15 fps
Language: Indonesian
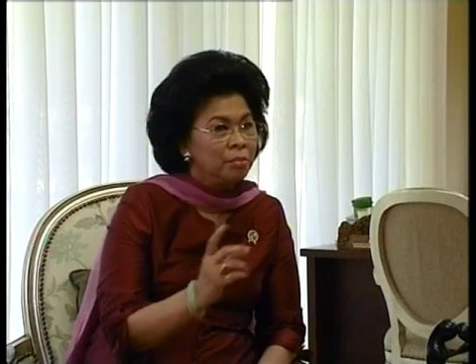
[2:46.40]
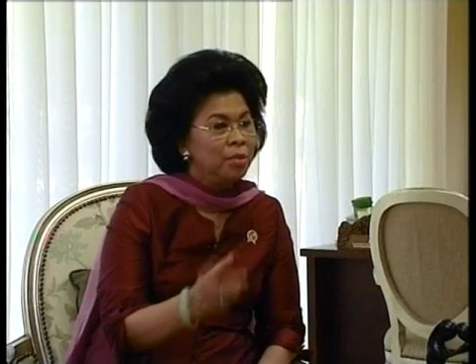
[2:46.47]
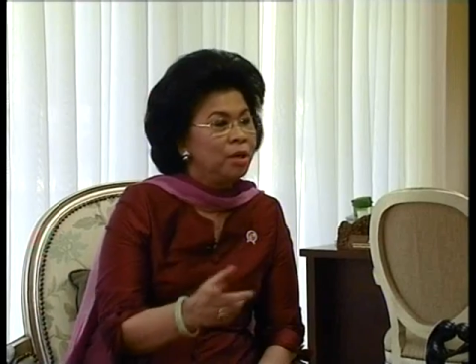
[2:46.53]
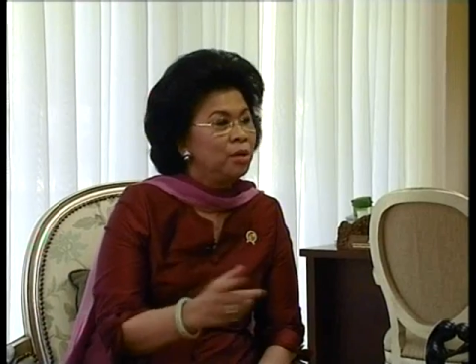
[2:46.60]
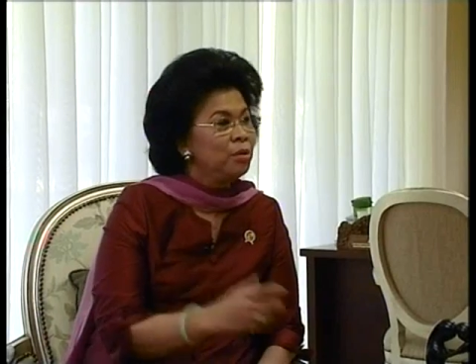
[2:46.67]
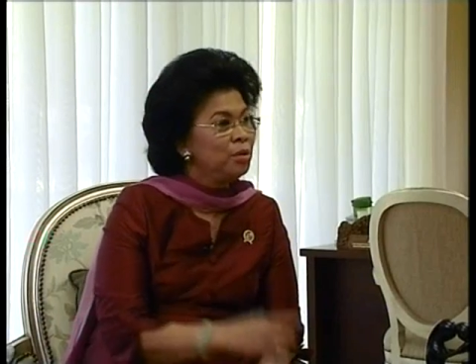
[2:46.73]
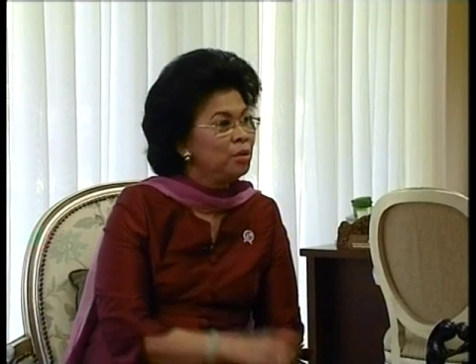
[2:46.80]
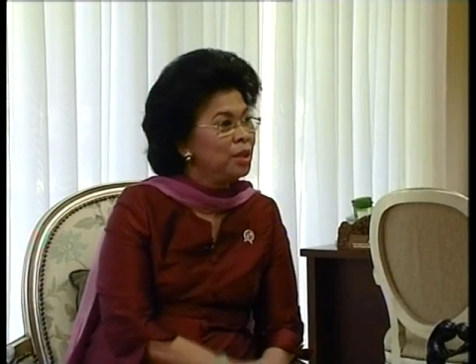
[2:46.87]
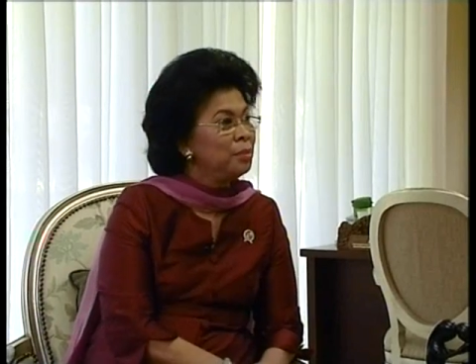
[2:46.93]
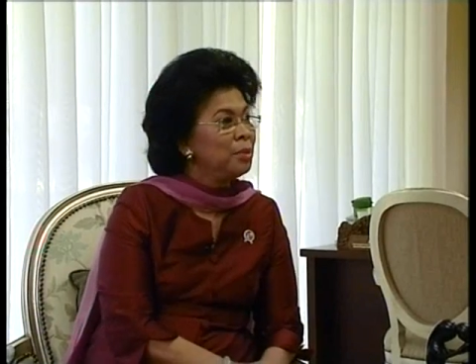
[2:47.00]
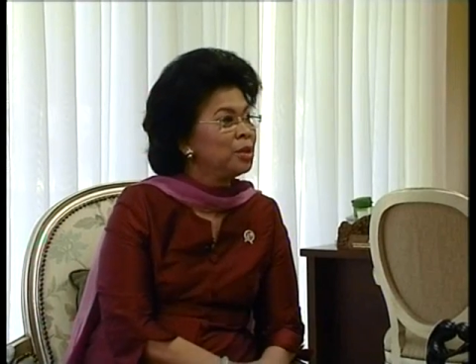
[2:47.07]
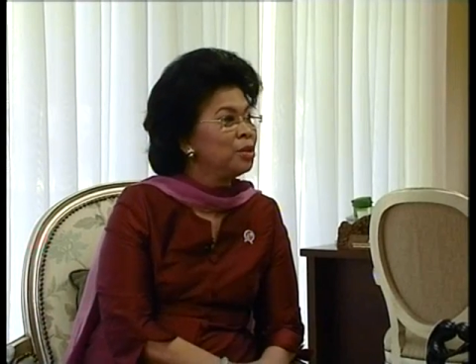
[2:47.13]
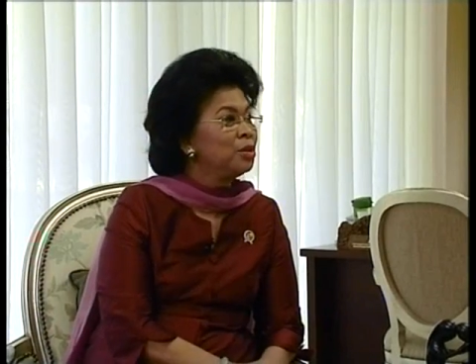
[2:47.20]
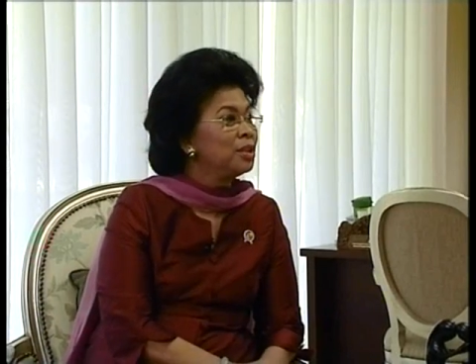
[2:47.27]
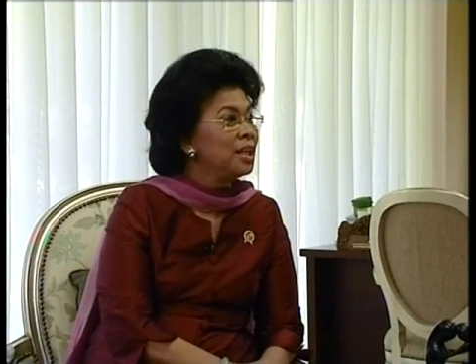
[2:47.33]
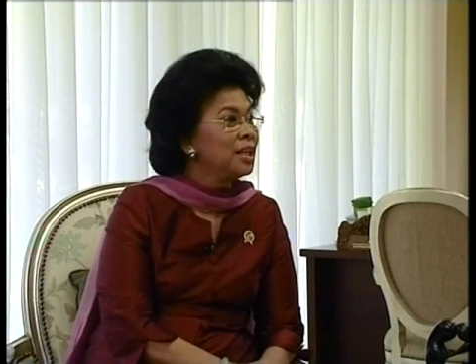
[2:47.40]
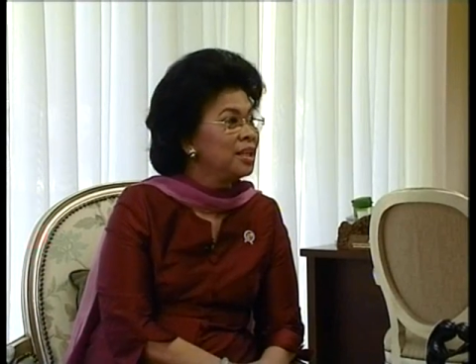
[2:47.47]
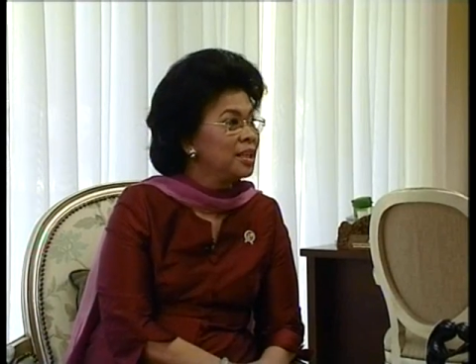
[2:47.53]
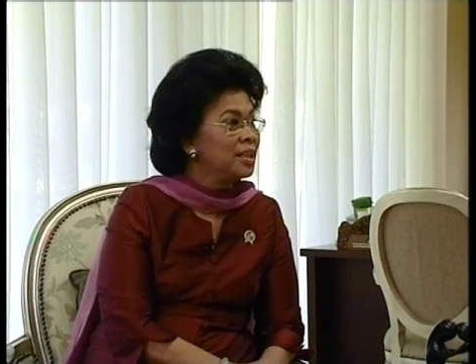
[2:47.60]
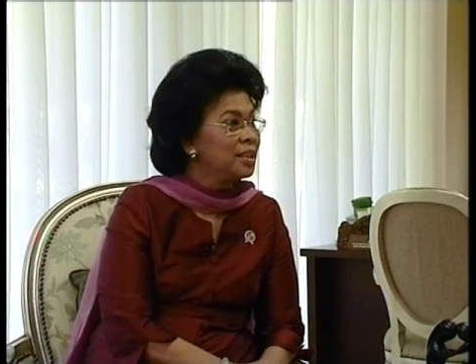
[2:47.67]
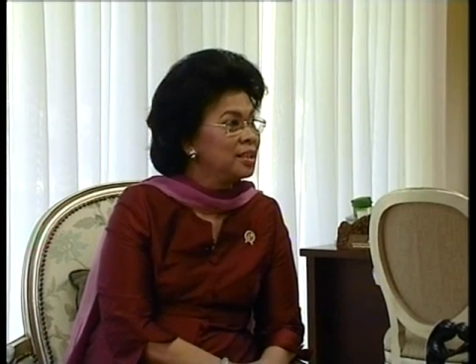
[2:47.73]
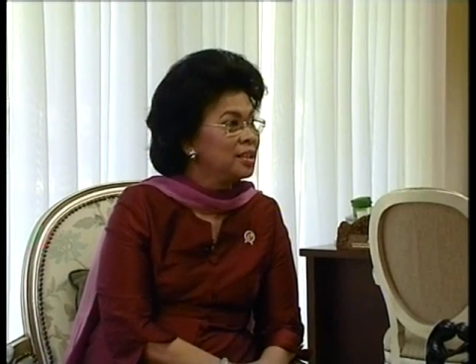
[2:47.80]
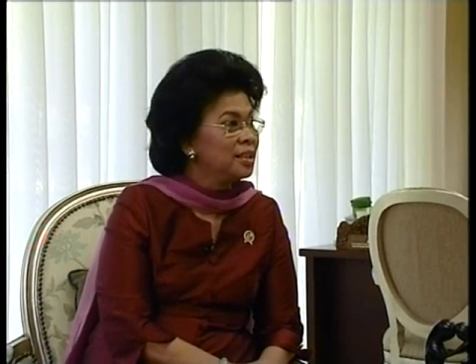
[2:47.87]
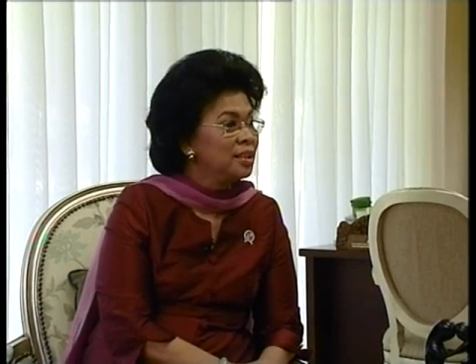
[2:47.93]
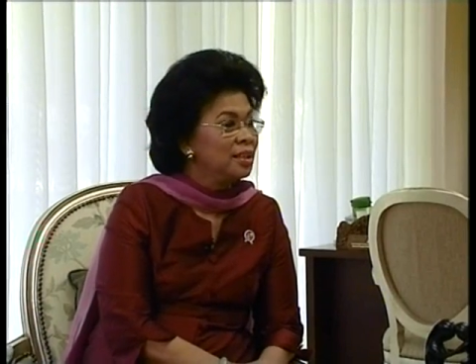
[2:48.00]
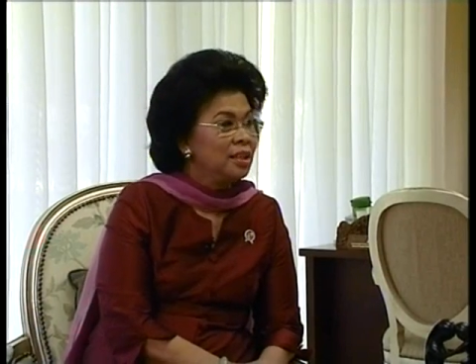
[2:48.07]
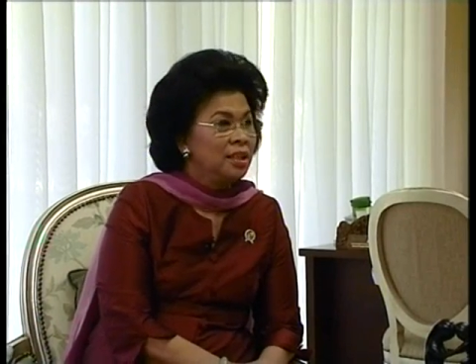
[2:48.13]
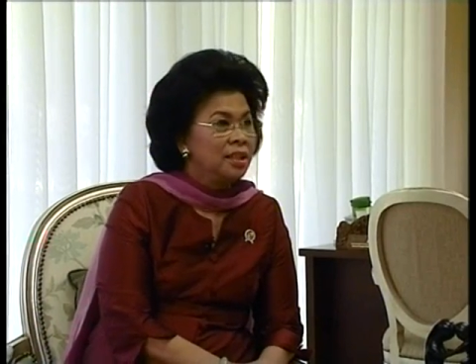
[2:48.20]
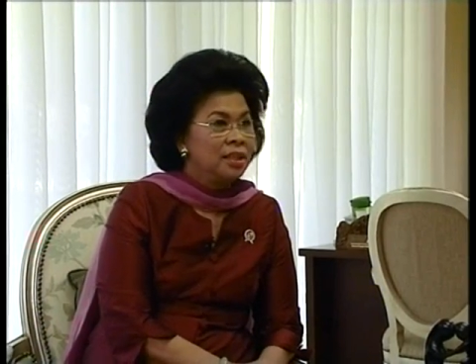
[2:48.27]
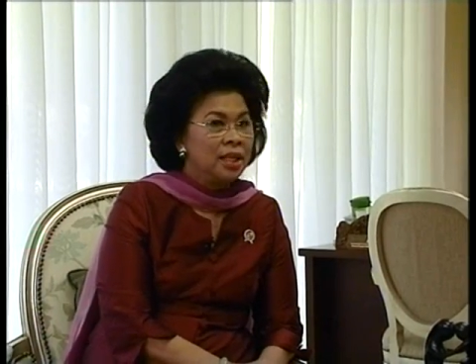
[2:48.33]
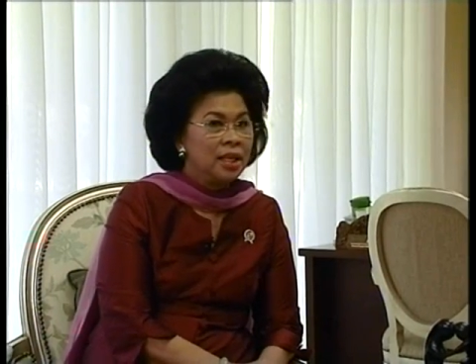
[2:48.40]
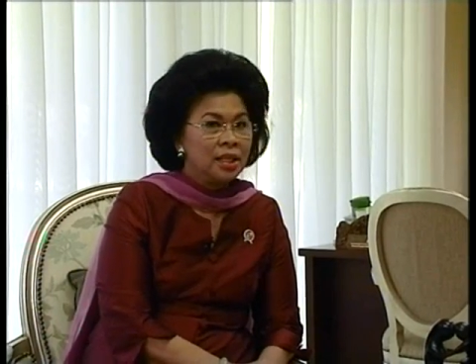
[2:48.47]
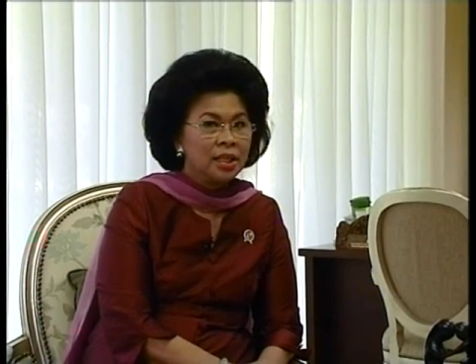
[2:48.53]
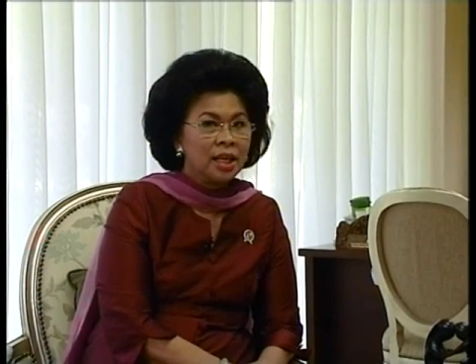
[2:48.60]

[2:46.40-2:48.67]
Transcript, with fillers: Baru lima tahun terakhir. Dan